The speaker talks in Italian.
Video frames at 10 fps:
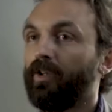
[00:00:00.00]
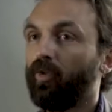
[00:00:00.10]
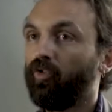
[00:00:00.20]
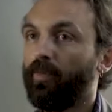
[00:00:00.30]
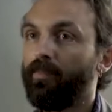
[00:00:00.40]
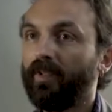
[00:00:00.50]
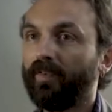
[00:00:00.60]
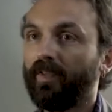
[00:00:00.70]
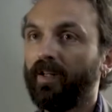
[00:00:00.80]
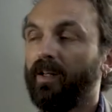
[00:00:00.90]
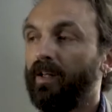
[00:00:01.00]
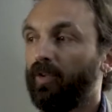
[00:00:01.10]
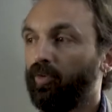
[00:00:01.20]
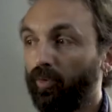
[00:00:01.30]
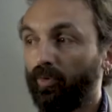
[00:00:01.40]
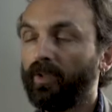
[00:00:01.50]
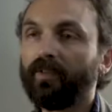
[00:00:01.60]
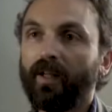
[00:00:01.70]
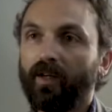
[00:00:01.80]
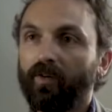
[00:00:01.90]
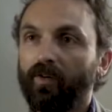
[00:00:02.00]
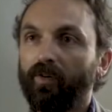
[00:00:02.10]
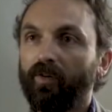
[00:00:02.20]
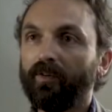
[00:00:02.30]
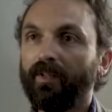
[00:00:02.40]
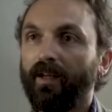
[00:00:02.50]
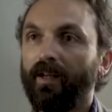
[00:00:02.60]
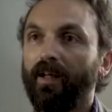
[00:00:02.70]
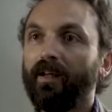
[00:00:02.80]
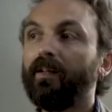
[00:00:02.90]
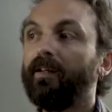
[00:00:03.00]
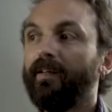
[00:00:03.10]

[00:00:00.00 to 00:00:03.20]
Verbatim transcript: che oggi è messa sotto attacco dalla